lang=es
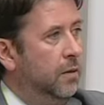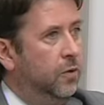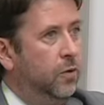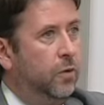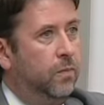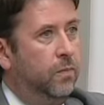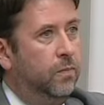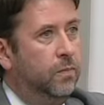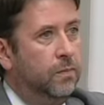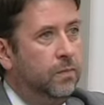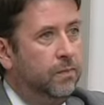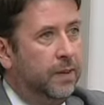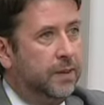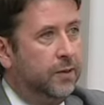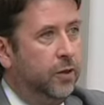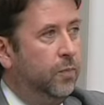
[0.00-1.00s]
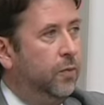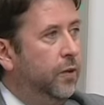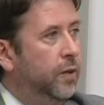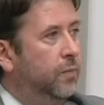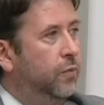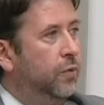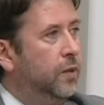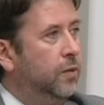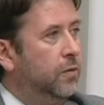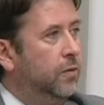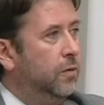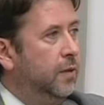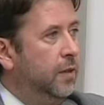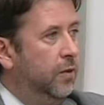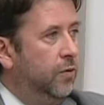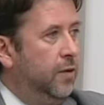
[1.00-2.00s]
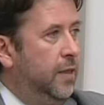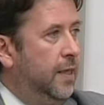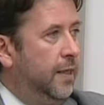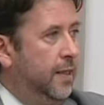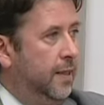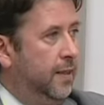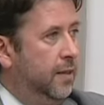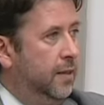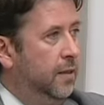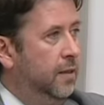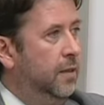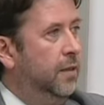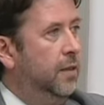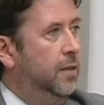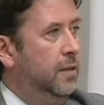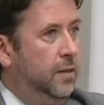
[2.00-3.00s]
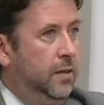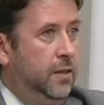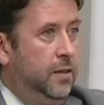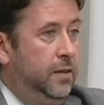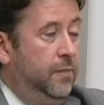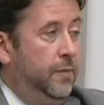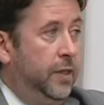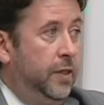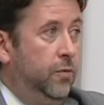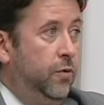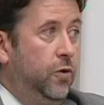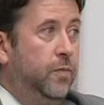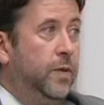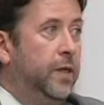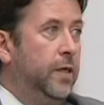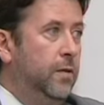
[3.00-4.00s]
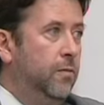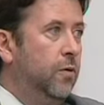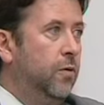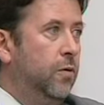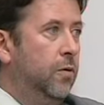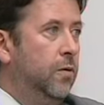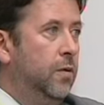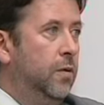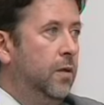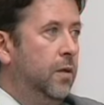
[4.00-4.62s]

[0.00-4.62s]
yo paseo por el puerto y doy la cara, y si me equivoco, me equivoco,